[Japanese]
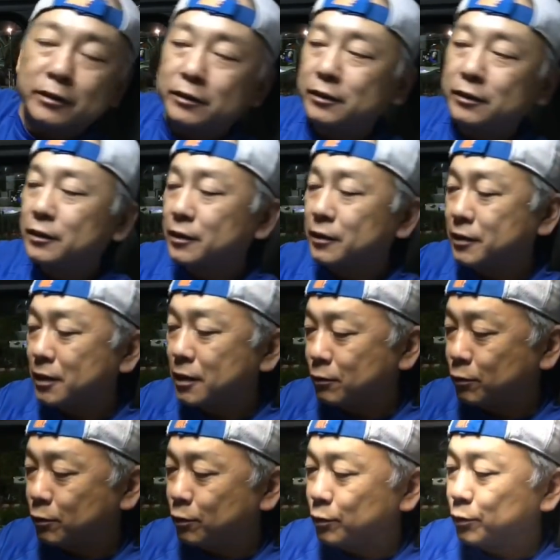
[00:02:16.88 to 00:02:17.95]
で、
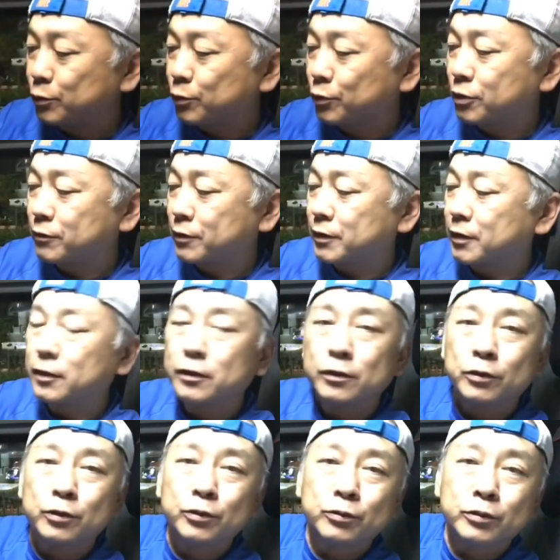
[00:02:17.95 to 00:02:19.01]
逆光の時はね、
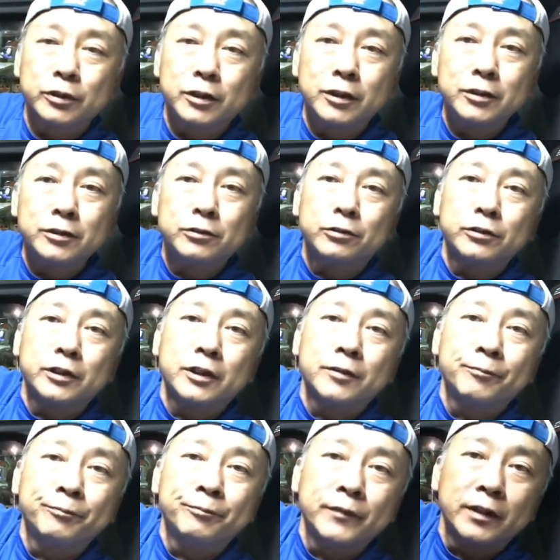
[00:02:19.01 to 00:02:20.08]
この感度をね、
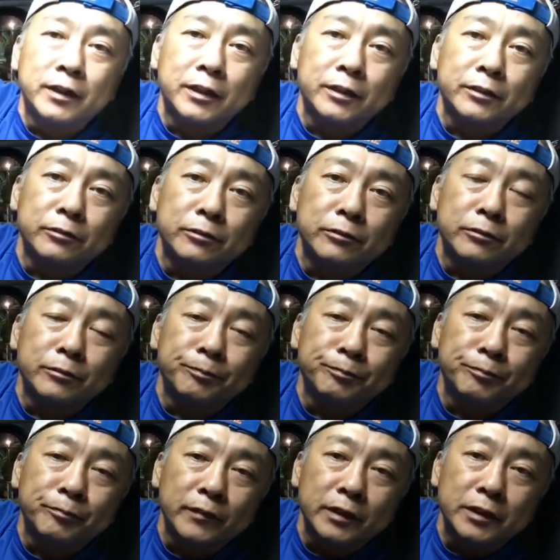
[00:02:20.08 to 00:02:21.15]
あのー、
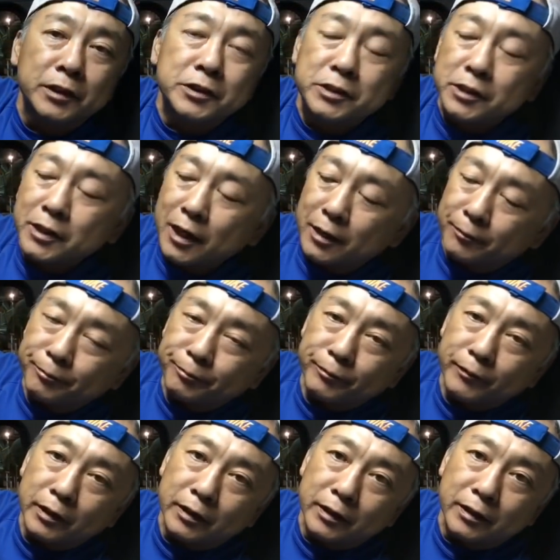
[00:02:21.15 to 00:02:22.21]
1段、
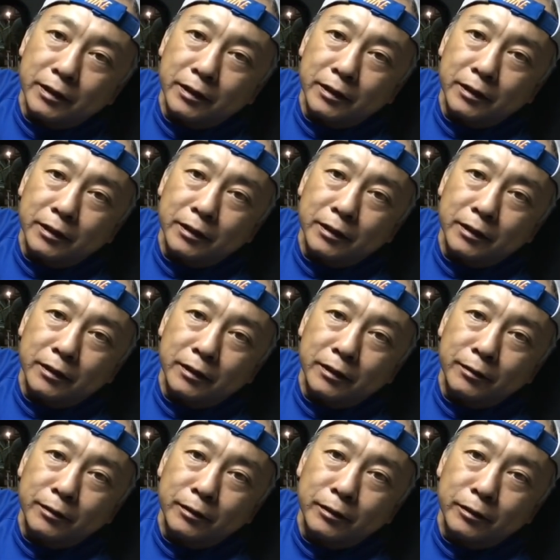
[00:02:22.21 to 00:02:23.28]

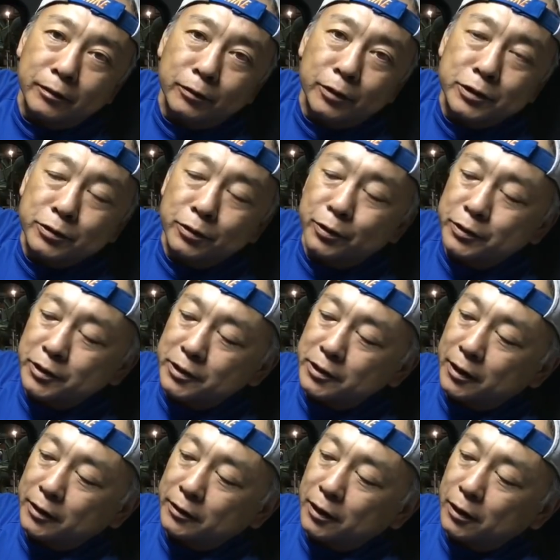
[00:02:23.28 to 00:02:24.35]
えー、露出補正し
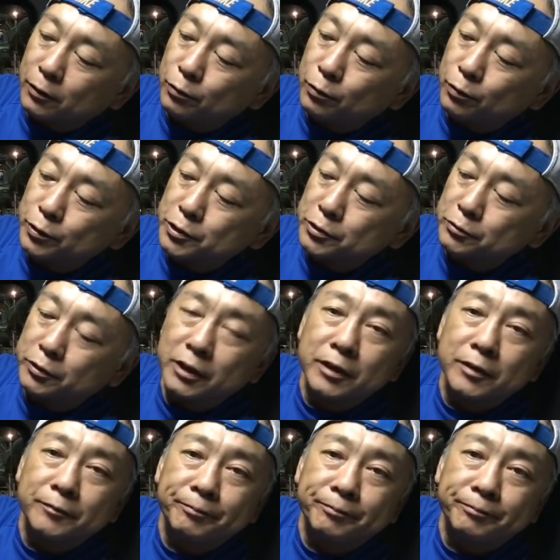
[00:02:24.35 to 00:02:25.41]
たかったら50に。
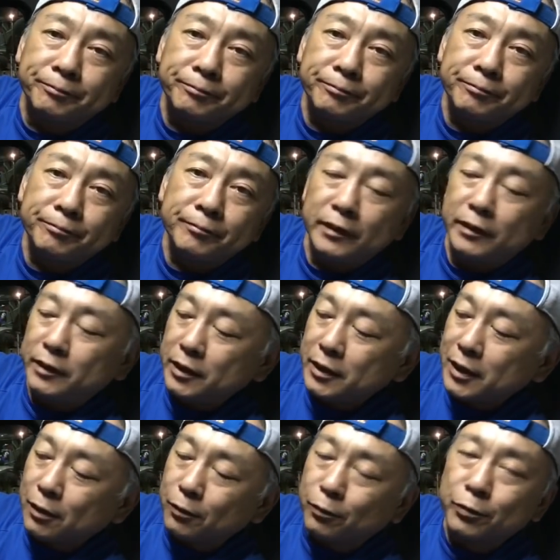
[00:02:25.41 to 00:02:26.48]
2
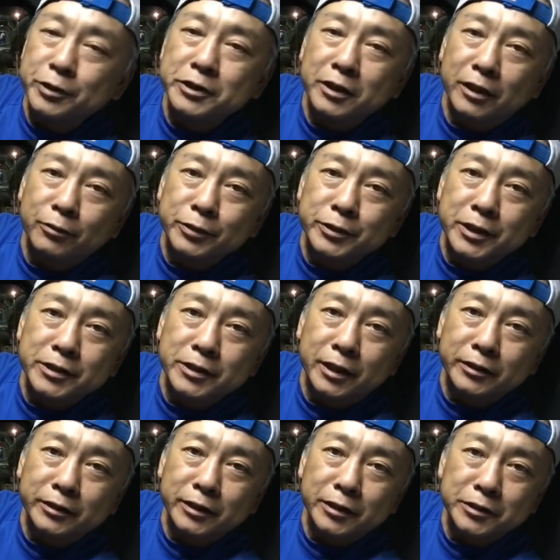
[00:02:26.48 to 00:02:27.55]
段補した補正した
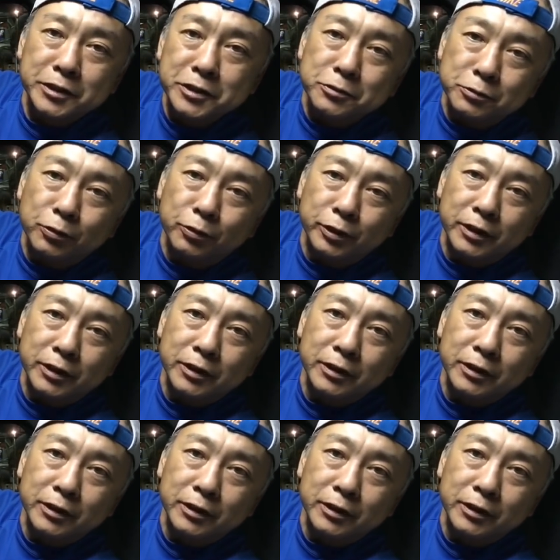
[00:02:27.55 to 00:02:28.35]
かった25に、